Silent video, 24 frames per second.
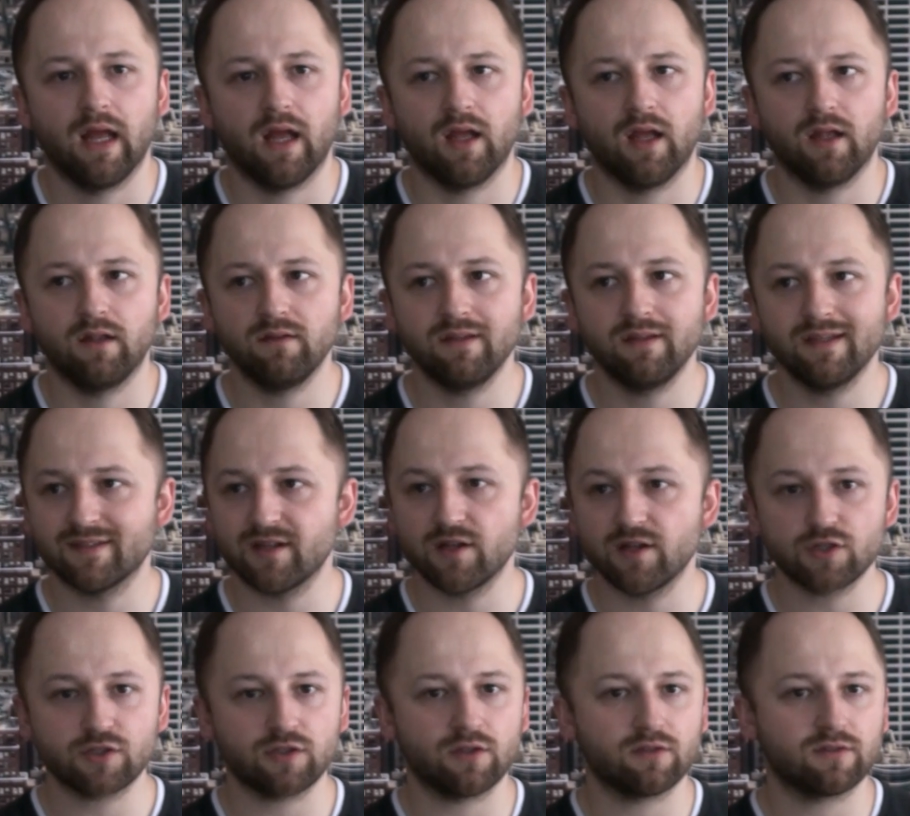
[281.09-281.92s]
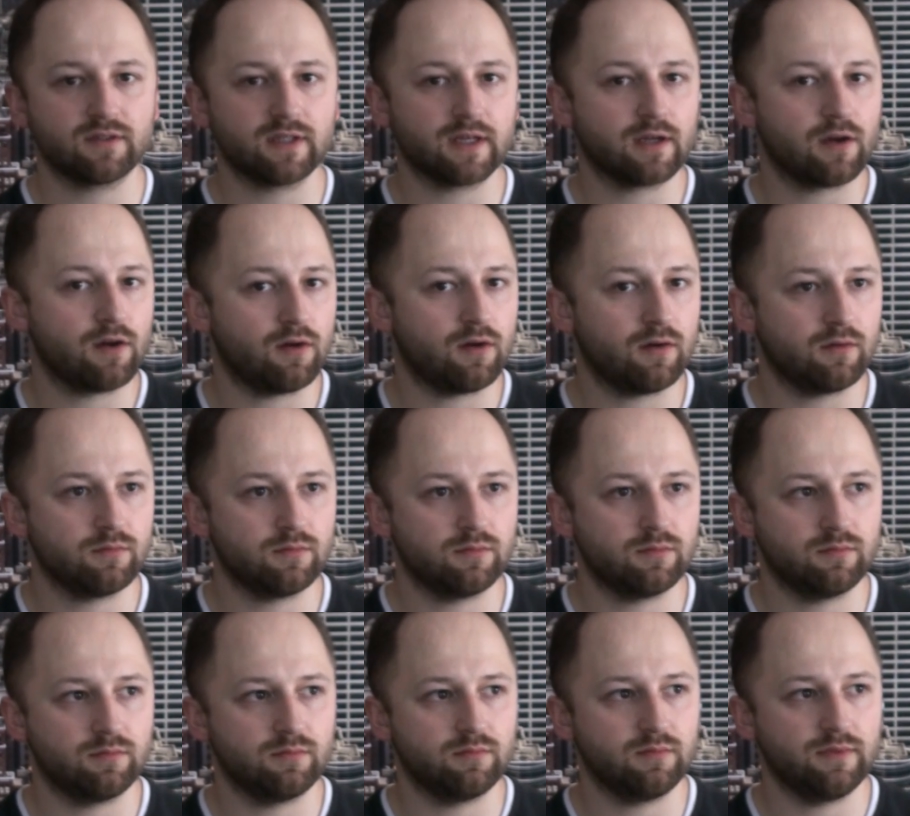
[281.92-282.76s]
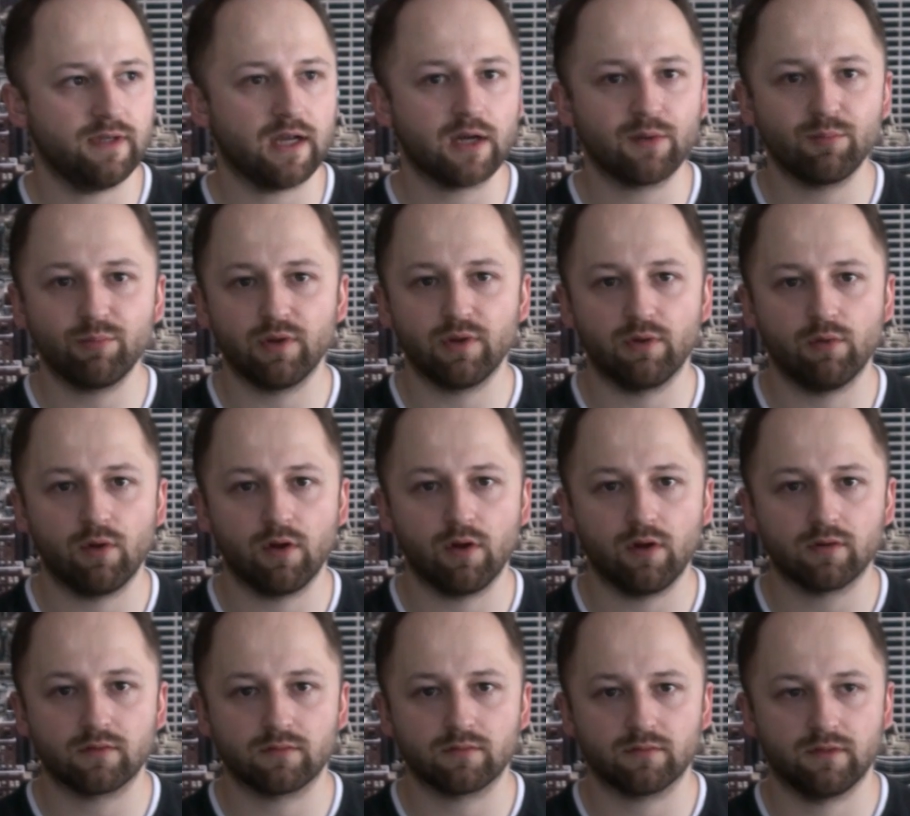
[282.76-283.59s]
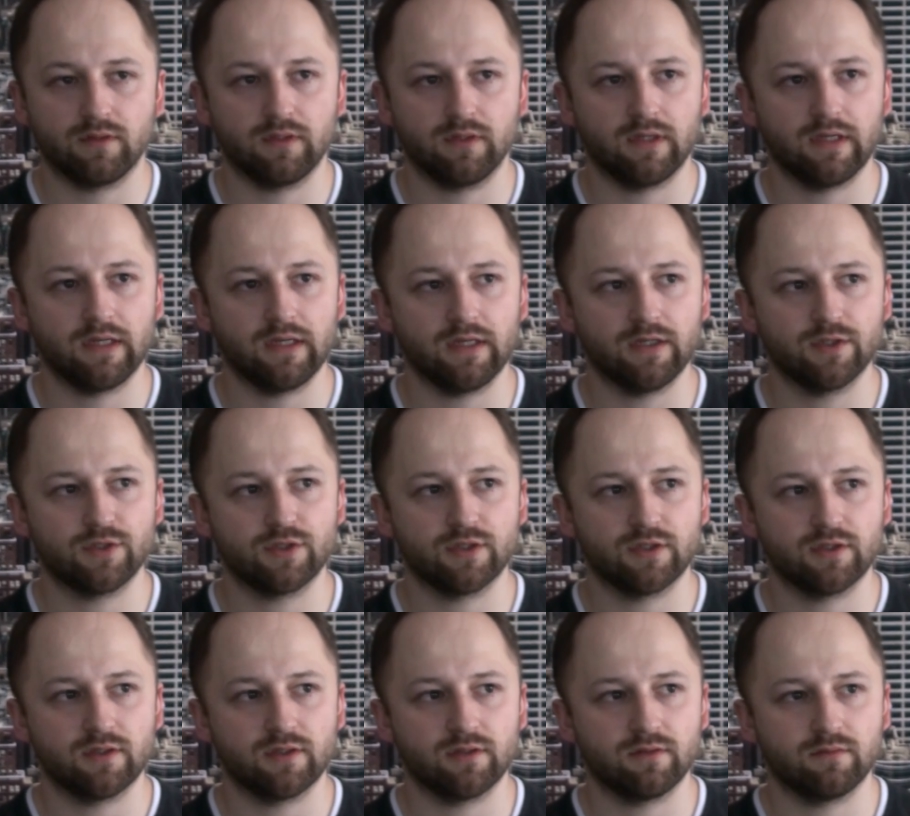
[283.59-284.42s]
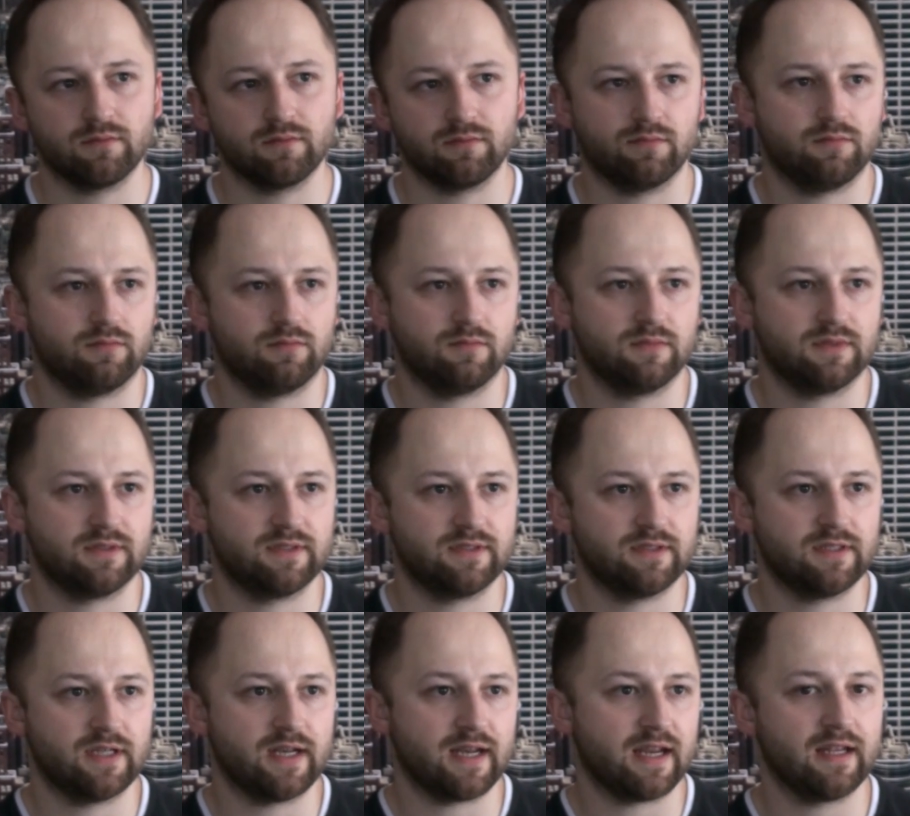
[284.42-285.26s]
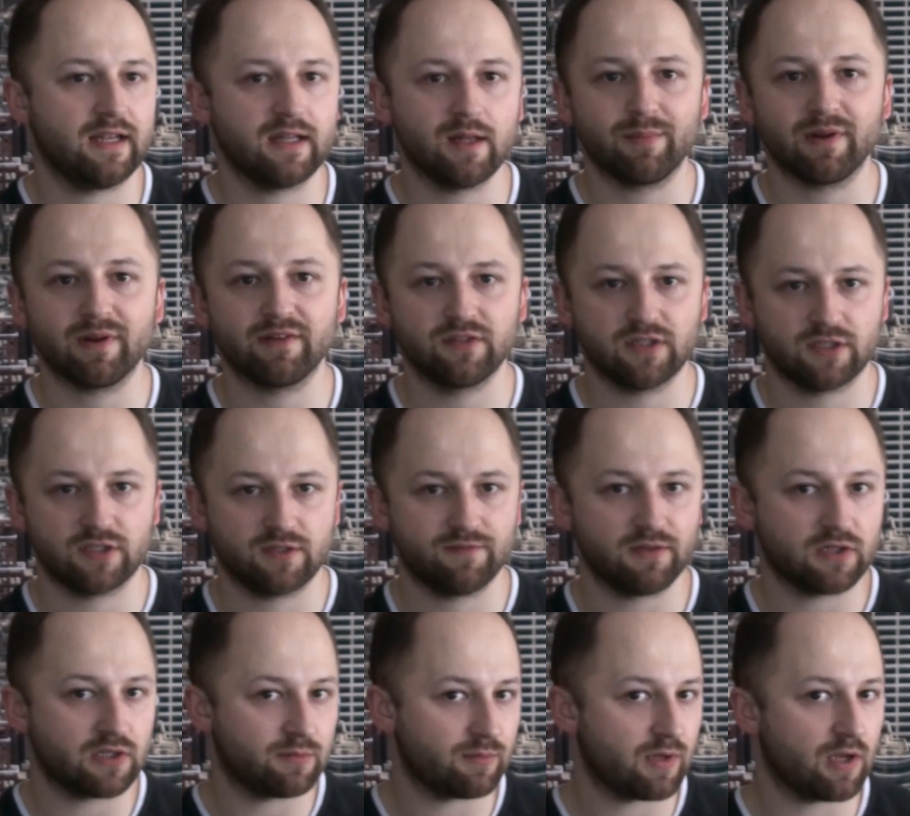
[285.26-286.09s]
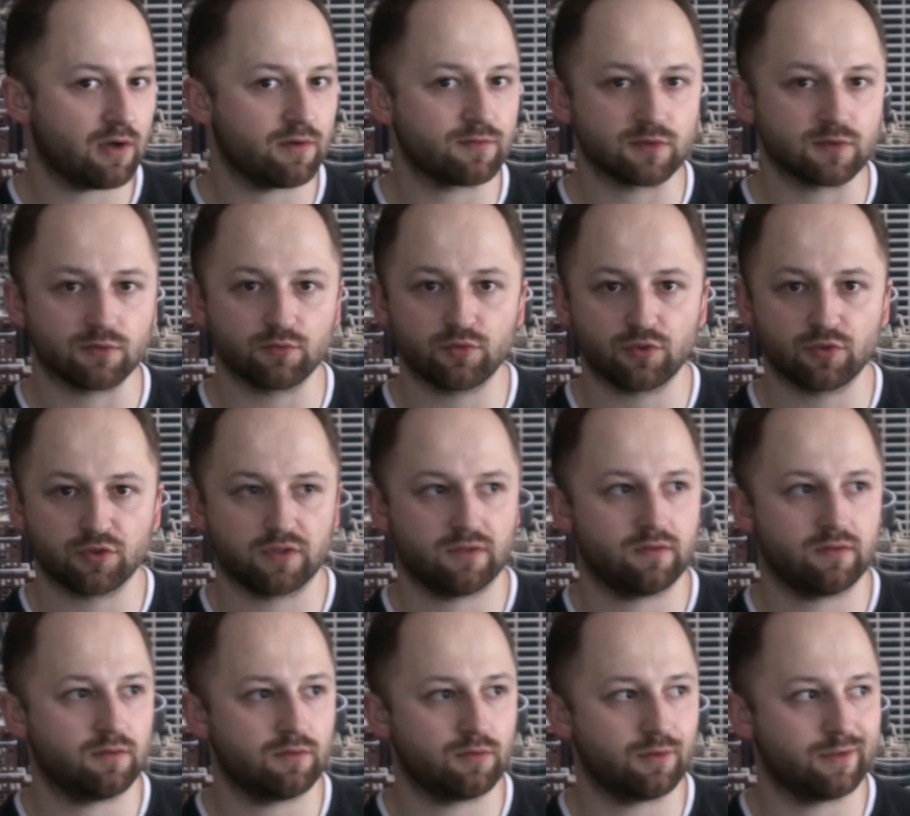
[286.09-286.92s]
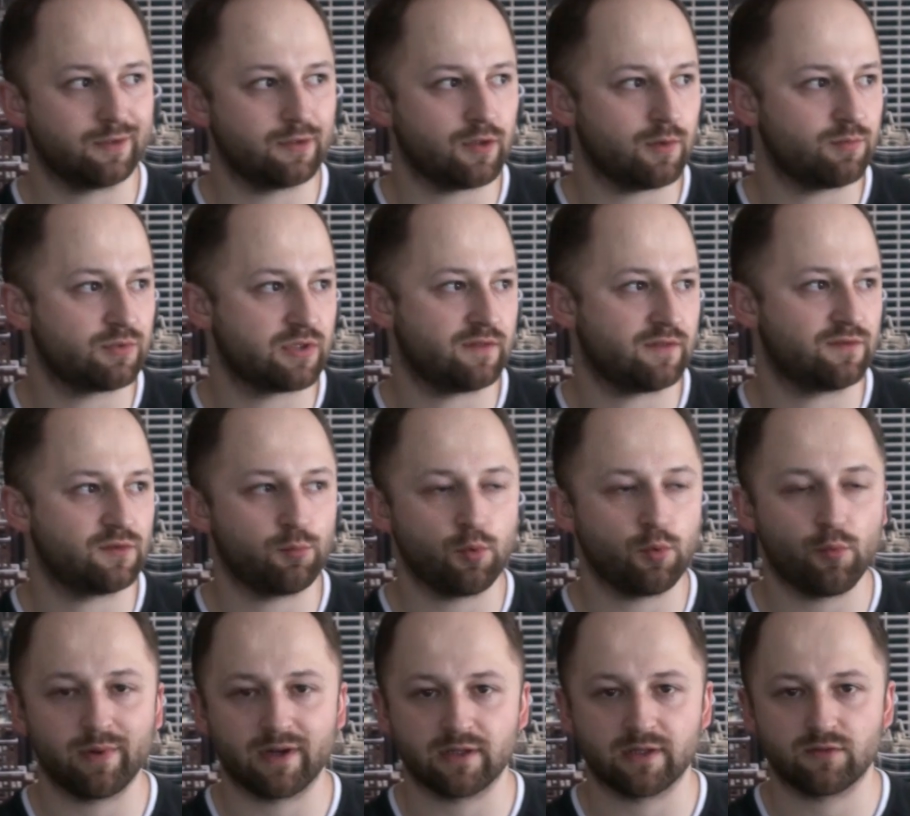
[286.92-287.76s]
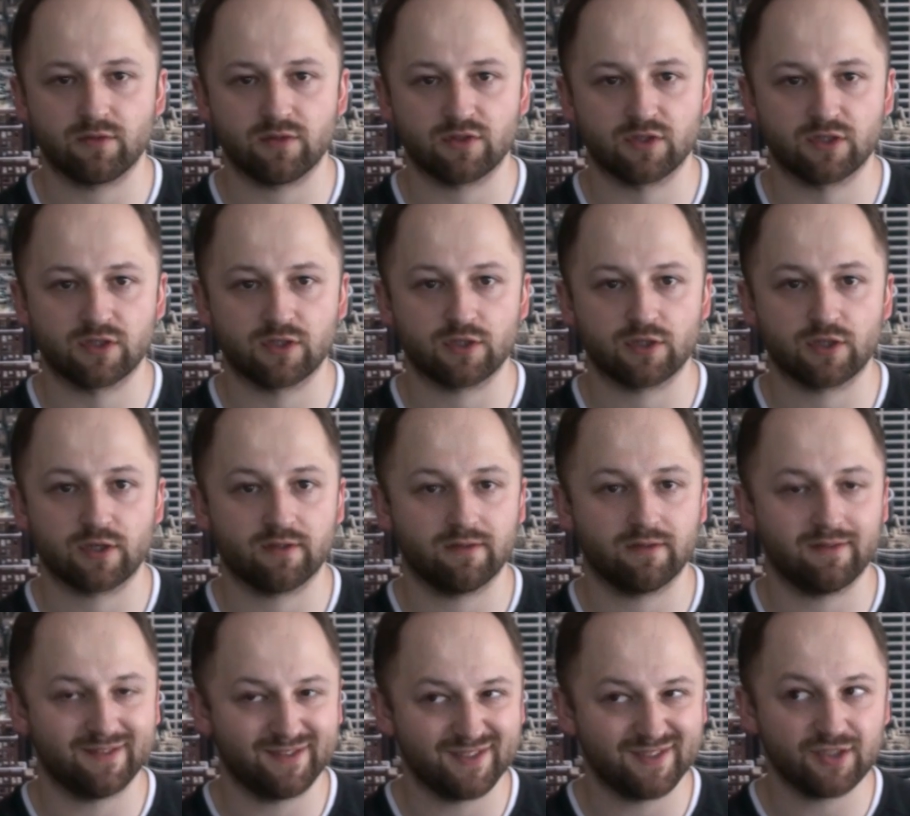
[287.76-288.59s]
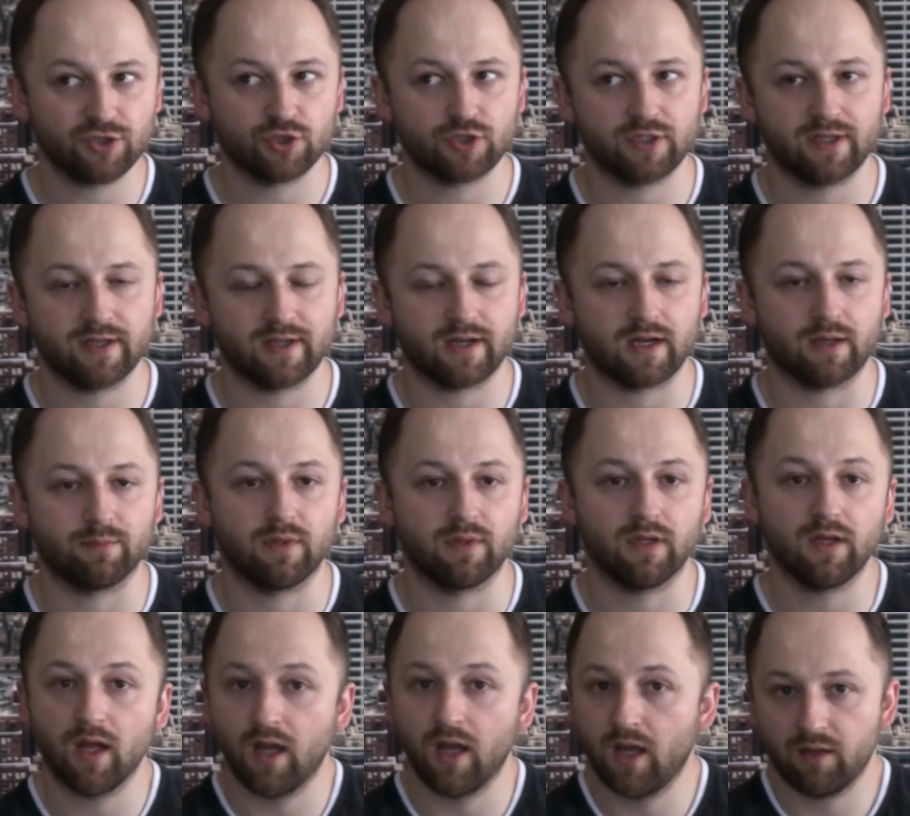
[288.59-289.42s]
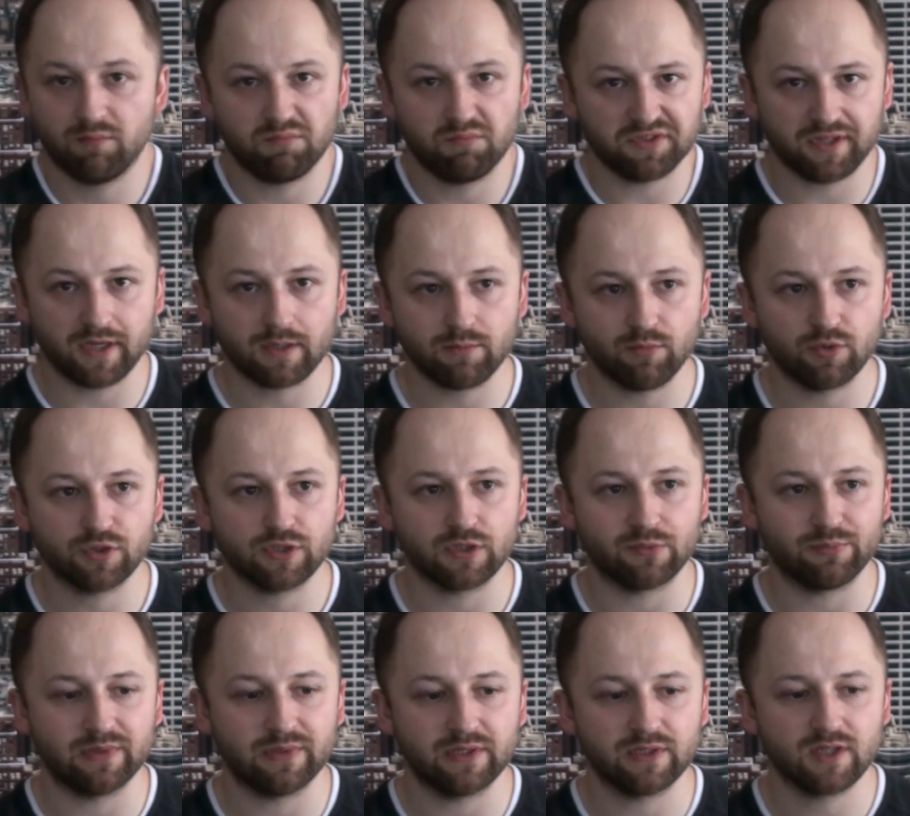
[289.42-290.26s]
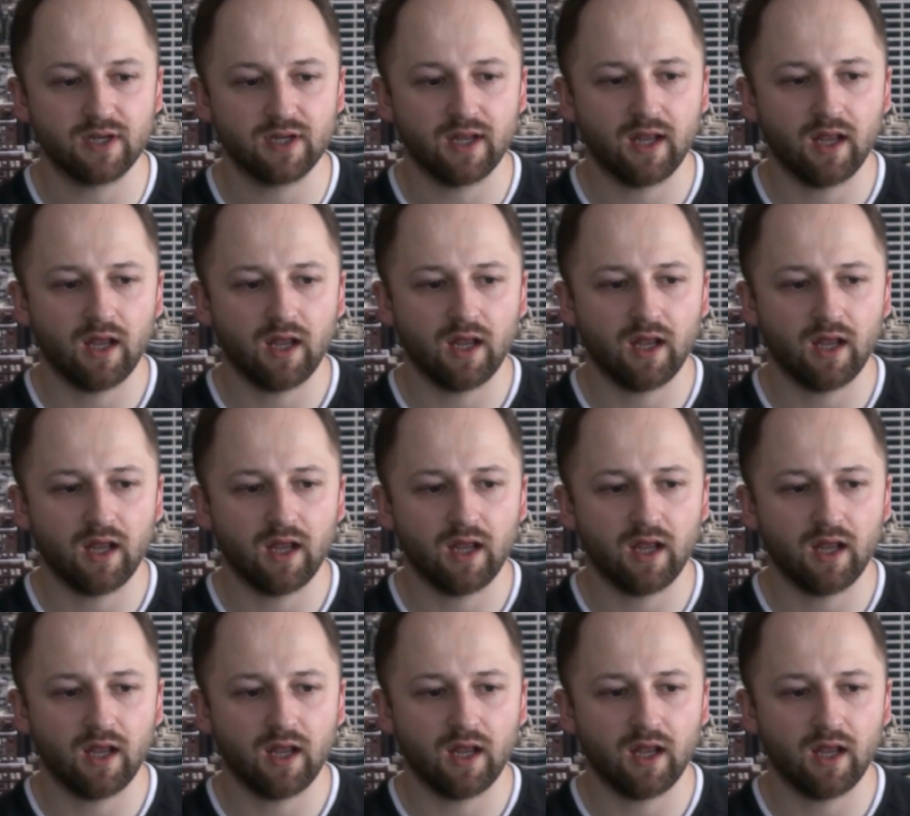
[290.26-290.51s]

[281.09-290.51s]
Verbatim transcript: E, niezależnie od tego, jak było i, i czy Sergiej naprawdę jest świetnym kierowcą, który, który dobrze współpracuje z, inżynier z inżynierami, bo tak może być,